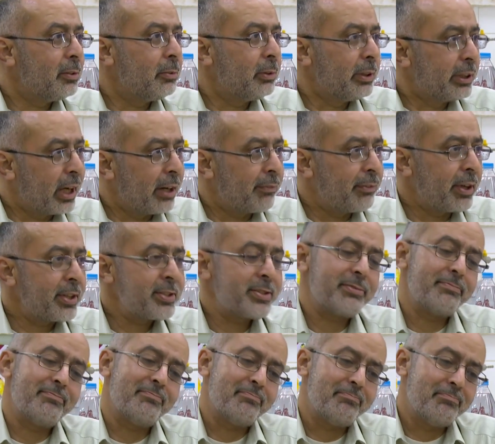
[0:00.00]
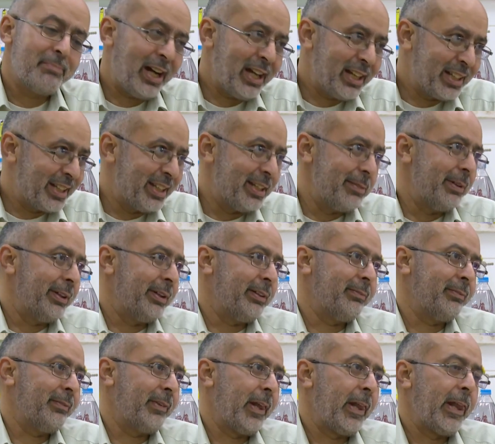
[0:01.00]
والجرافيكس مع الكيمياء
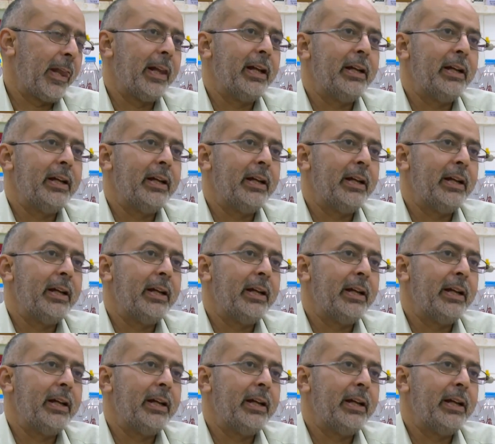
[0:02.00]
نعم.